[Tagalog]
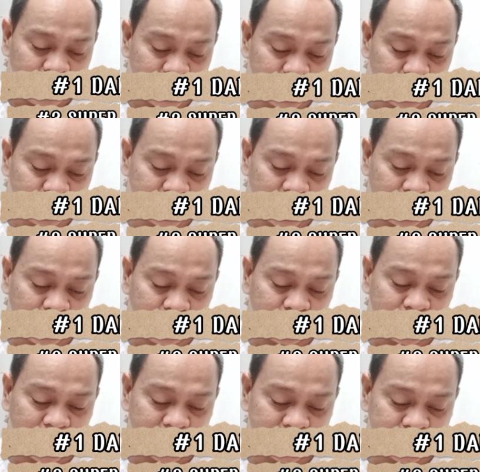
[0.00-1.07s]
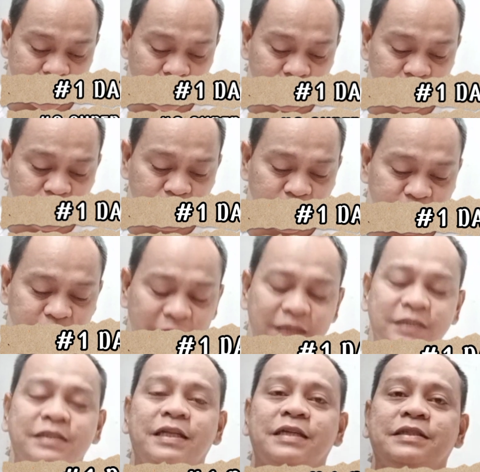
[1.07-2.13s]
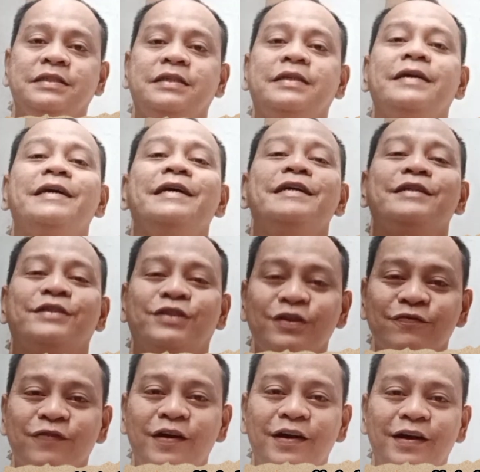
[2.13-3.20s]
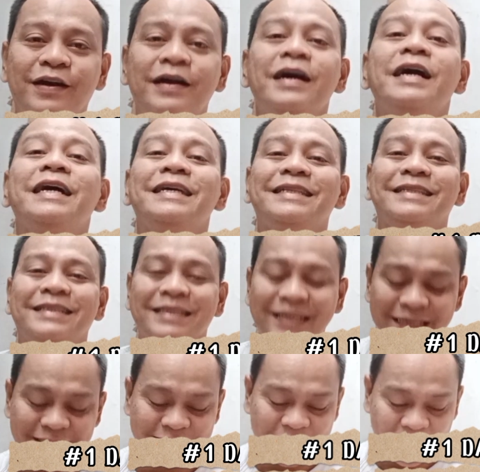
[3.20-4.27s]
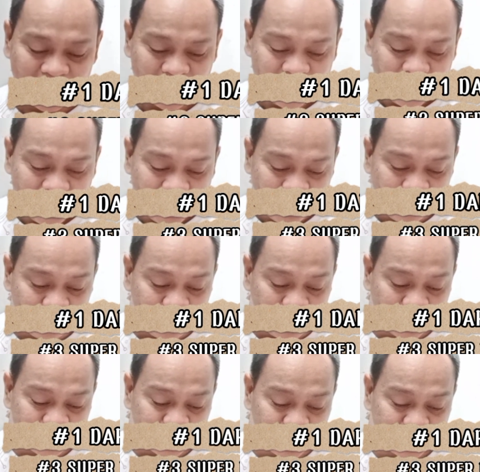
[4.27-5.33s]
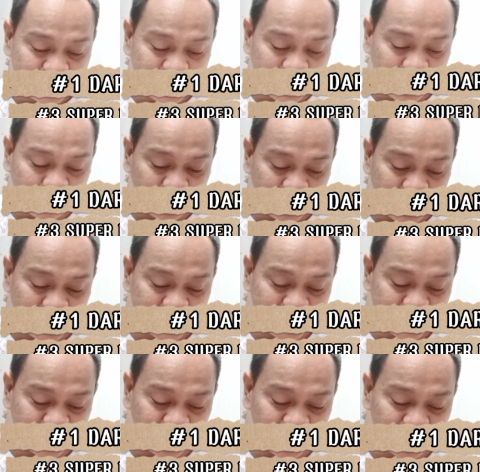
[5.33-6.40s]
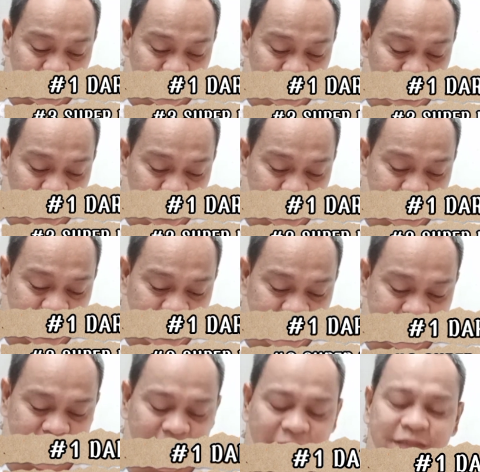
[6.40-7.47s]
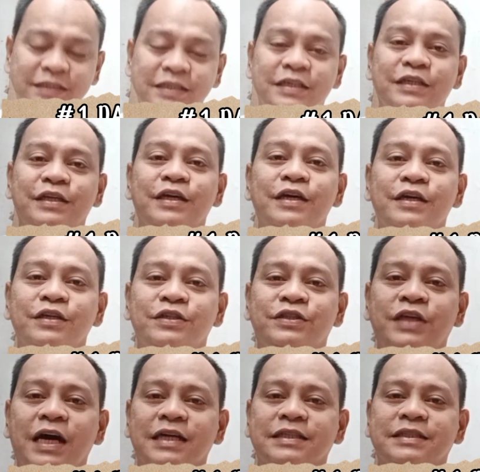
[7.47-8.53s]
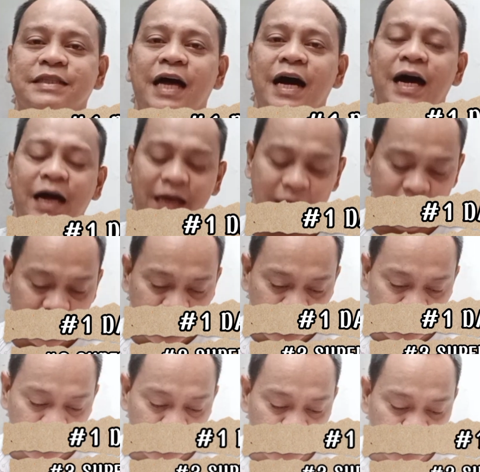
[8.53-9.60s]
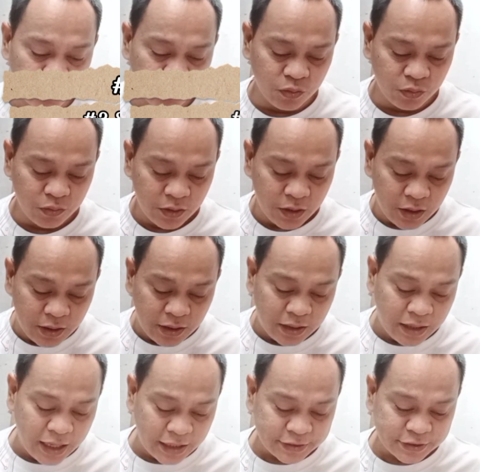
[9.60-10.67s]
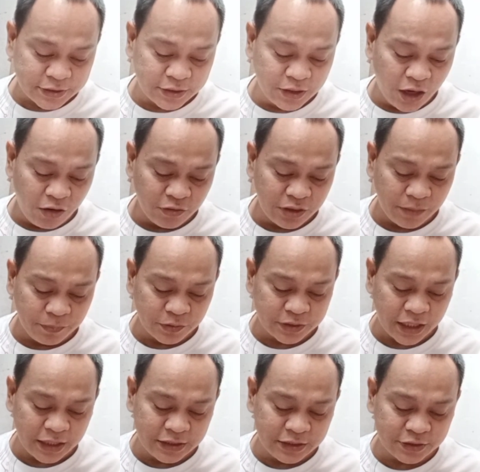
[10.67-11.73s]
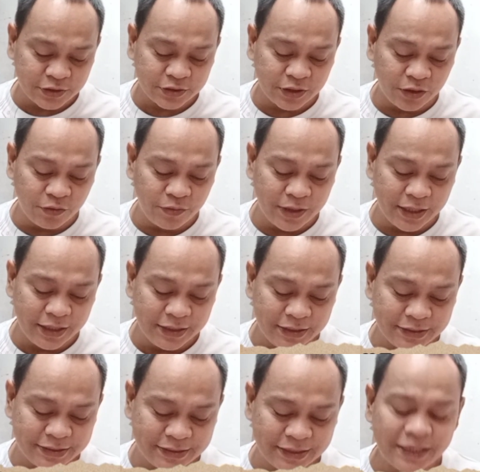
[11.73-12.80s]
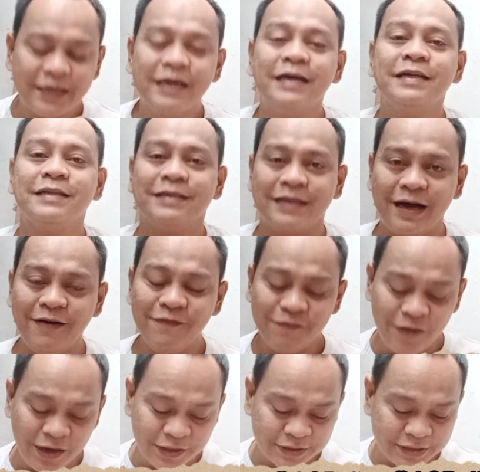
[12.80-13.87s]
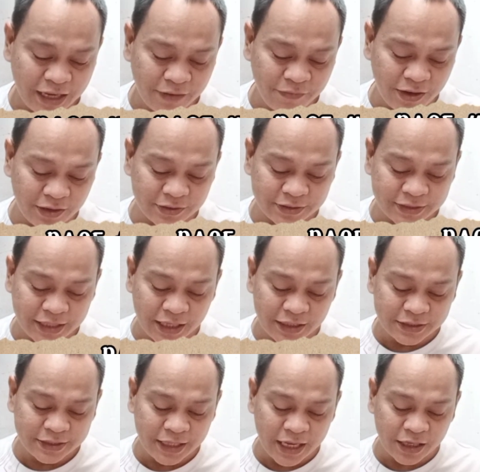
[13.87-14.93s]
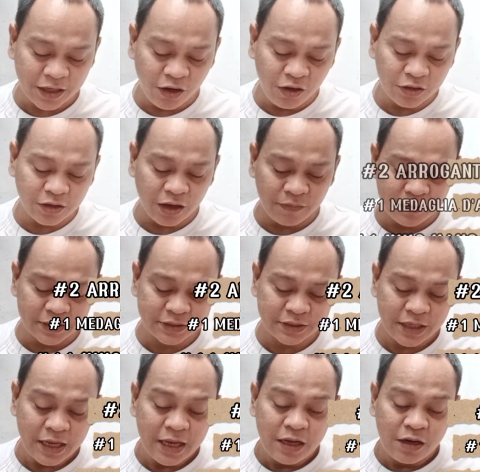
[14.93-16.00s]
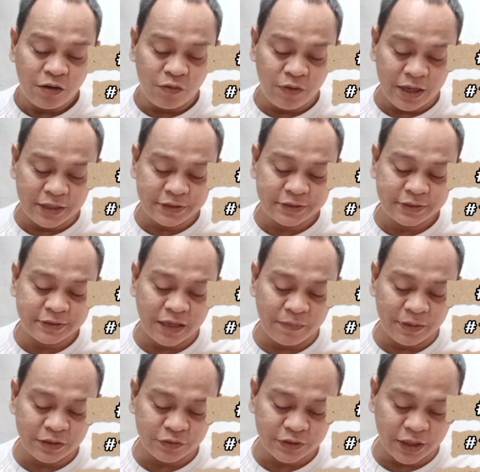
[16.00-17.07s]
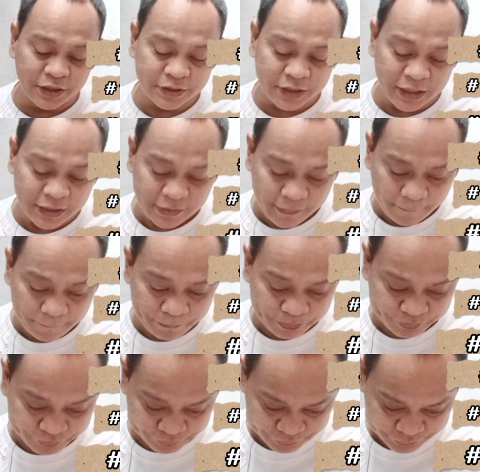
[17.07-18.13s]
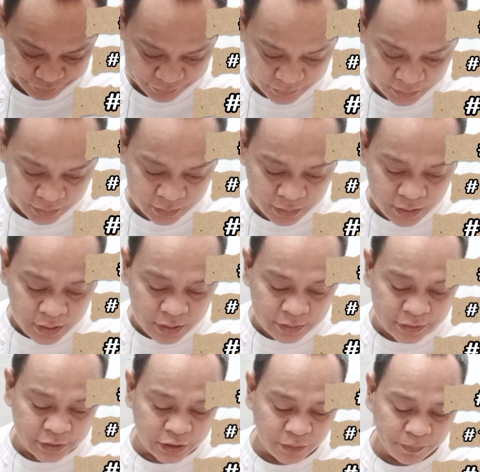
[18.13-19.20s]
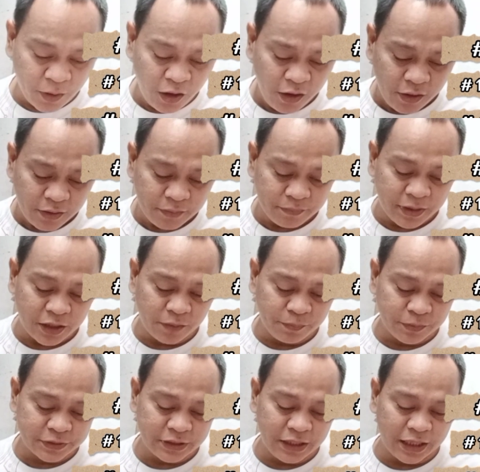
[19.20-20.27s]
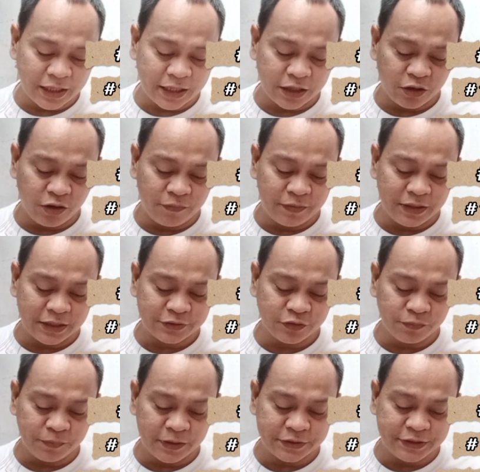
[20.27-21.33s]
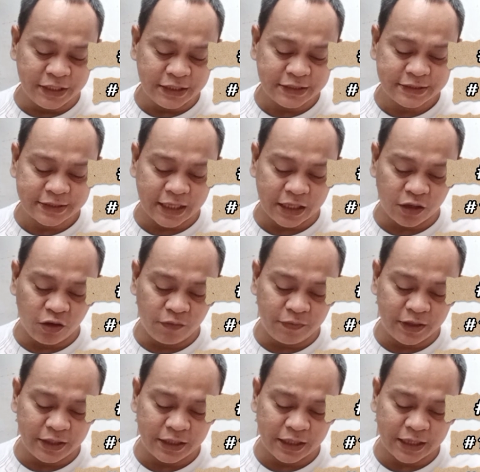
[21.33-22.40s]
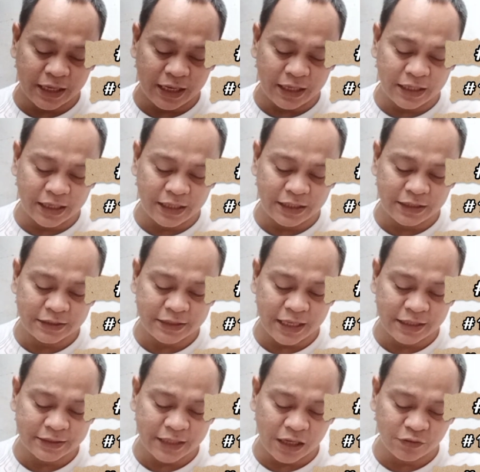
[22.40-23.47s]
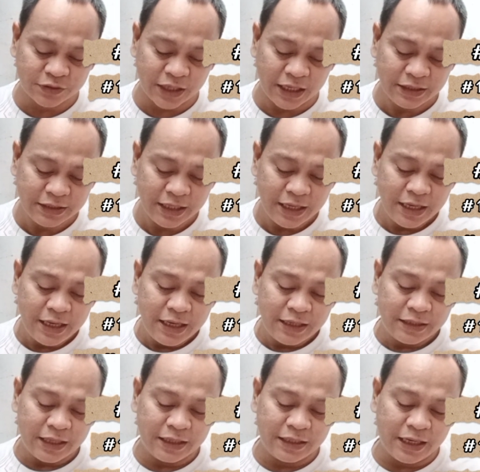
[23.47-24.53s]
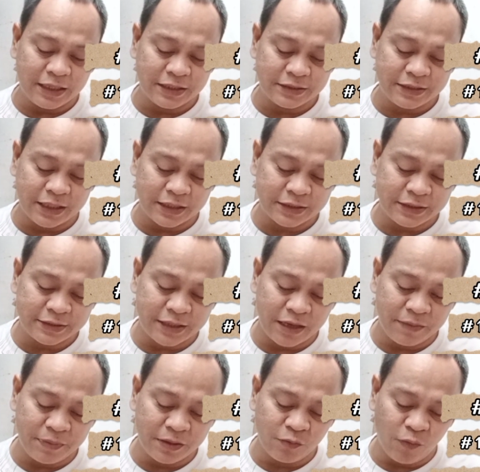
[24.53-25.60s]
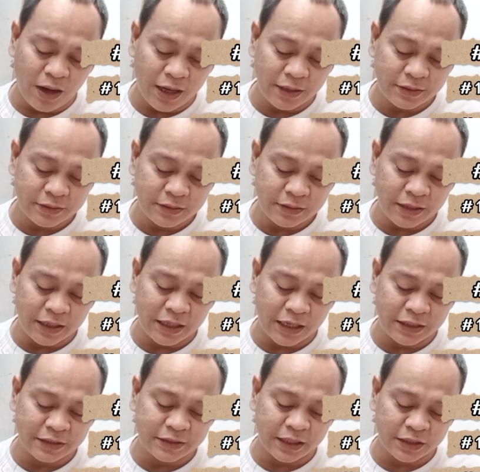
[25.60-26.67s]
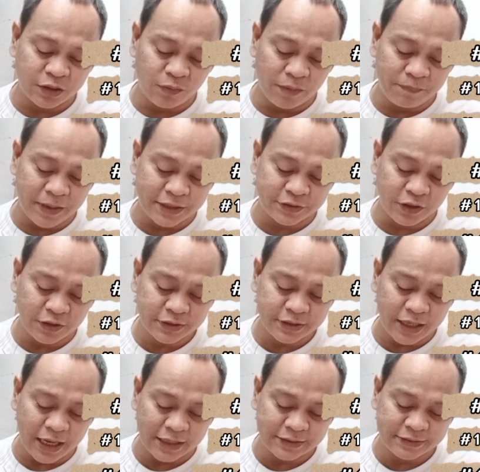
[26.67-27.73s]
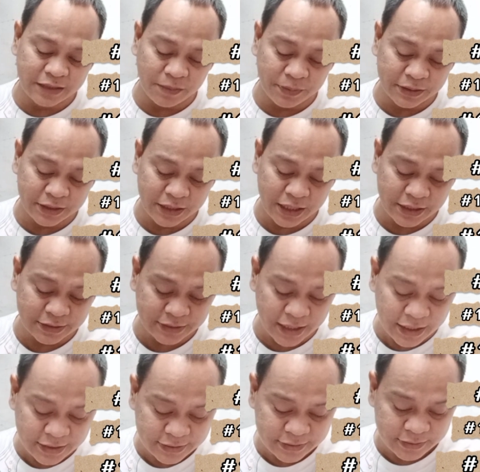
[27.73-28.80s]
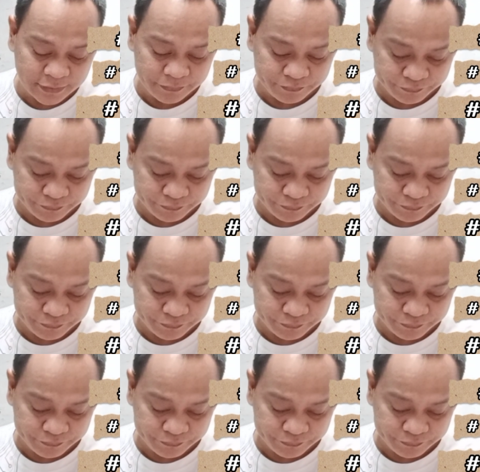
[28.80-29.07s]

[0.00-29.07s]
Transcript: paningunda naman po na dito ay numero 3 na si Super Ninja. Ang pantersyera po na dito yung numero 6 na si Shasta Lu. Let's go na po tayo dito sa race number 7. Third take all covers race 7 to 13. Dito po, meron po silang carryover na Super 6, carryover na nagkakalaga ng 10,937 watts, 931 pesos at 79 cents